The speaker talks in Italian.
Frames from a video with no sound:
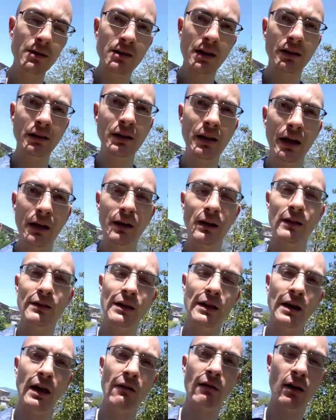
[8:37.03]
maestra Tina
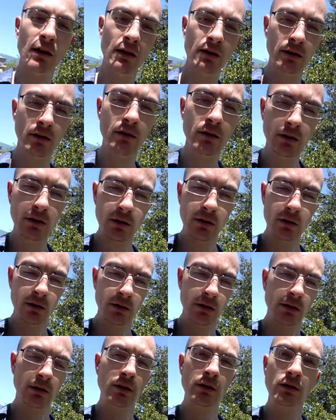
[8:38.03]
insegnava
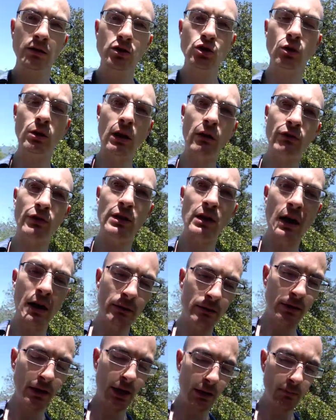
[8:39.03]

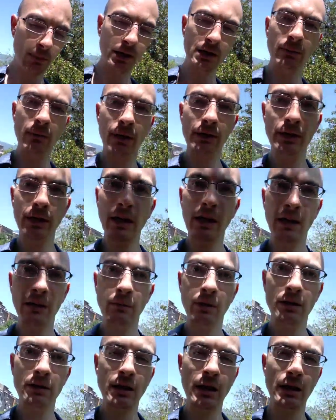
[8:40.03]
geografia e matematica
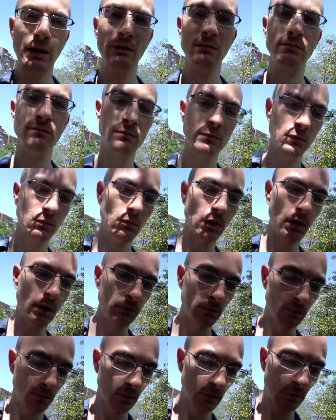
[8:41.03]
elementari. Bene.
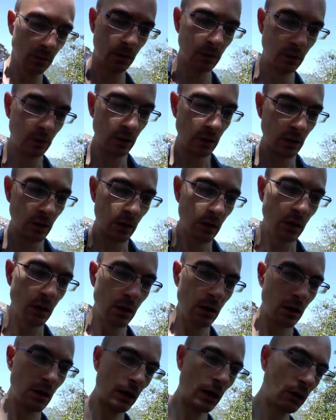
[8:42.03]

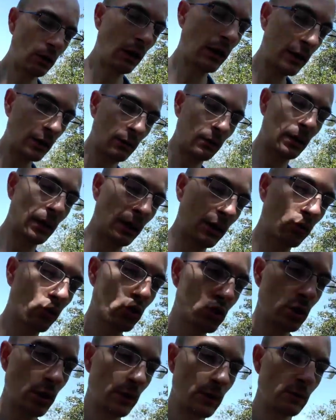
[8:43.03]
Allora sapete che è
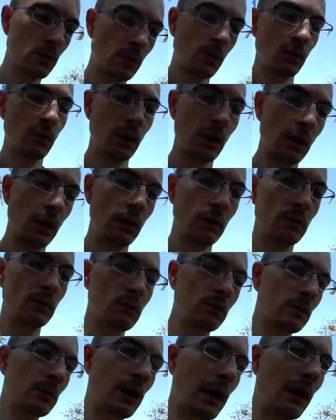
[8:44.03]
successo? No? Che
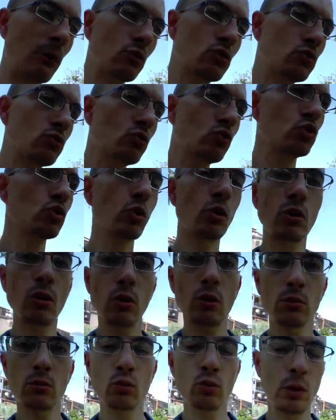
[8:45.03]
un,
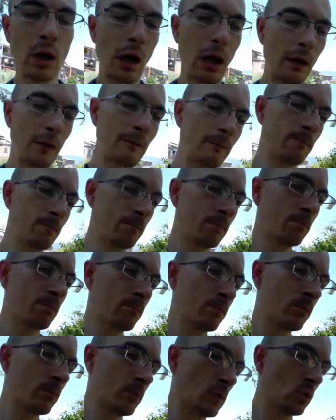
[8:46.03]
giorno una,
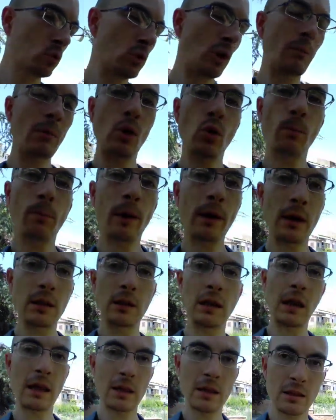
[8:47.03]
una, mia compagna
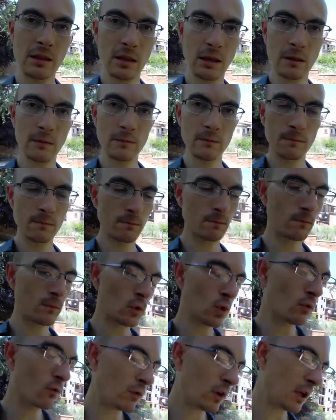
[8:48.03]
di classe
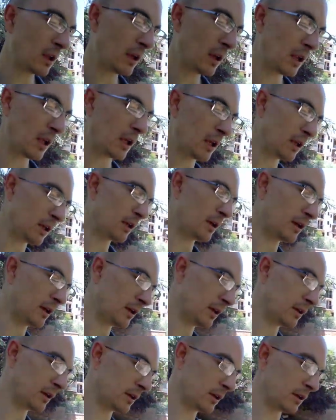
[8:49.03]
non venne,
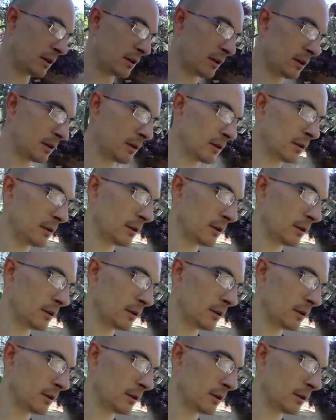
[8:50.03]
eh,